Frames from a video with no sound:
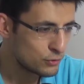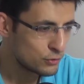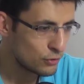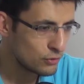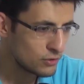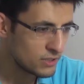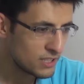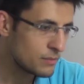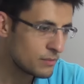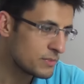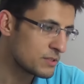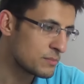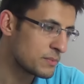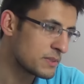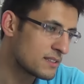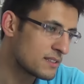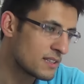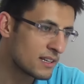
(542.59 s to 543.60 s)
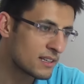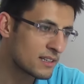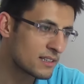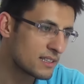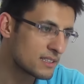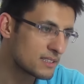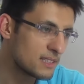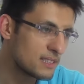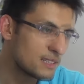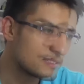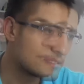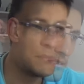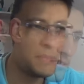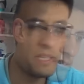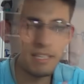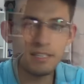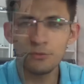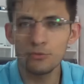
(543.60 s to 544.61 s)
Sorularımız bitti arkadaşlar.
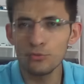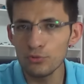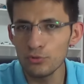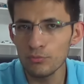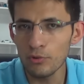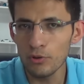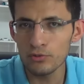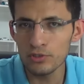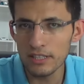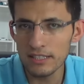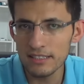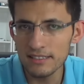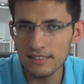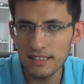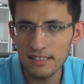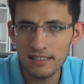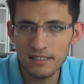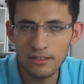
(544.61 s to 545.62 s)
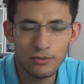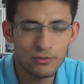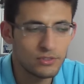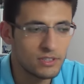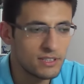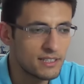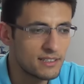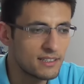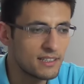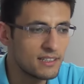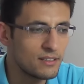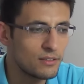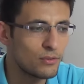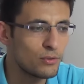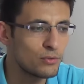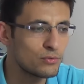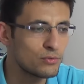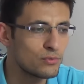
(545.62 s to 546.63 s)
Bir iki duyurum olacak size. Öncelikle
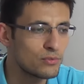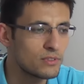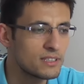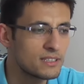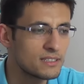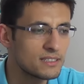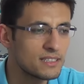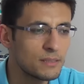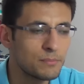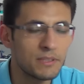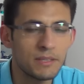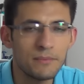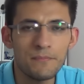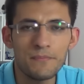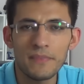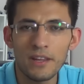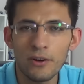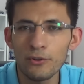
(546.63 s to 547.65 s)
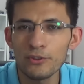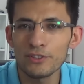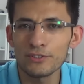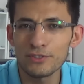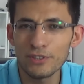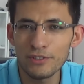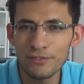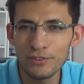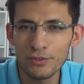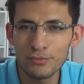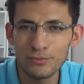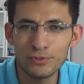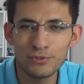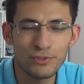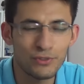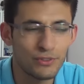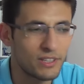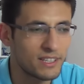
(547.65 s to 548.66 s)
o duyuruları yapayım. Ondan sonra videomuzun
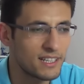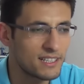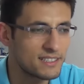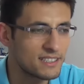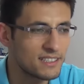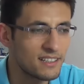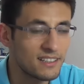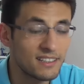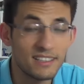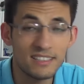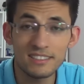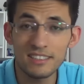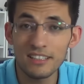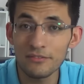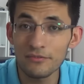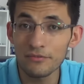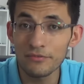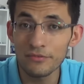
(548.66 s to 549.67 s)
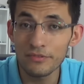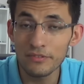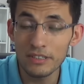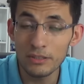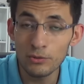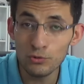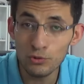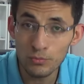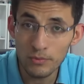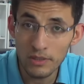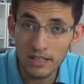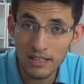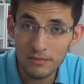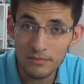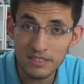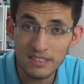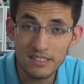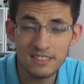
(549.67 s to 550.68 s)
sonuna gelecek. Arkadaşlar YouTube
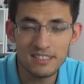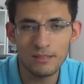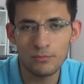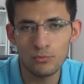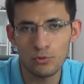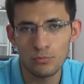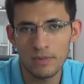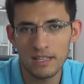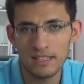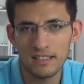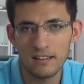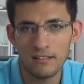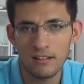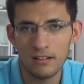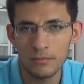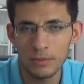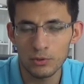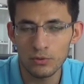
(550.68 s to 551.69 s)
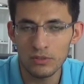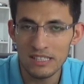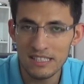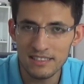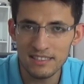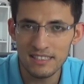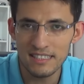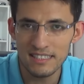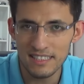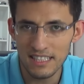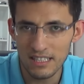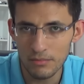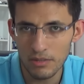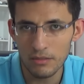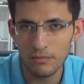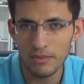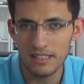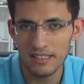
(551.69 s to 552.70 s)
kanalımız hızla büyümeye devam ediyor. Hızla izlenim
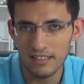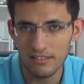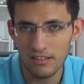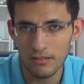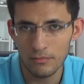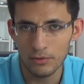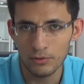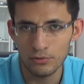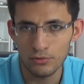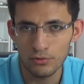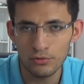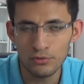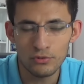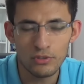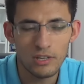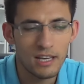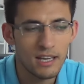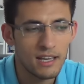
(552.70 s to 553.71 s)
almaya devam ediyoruz.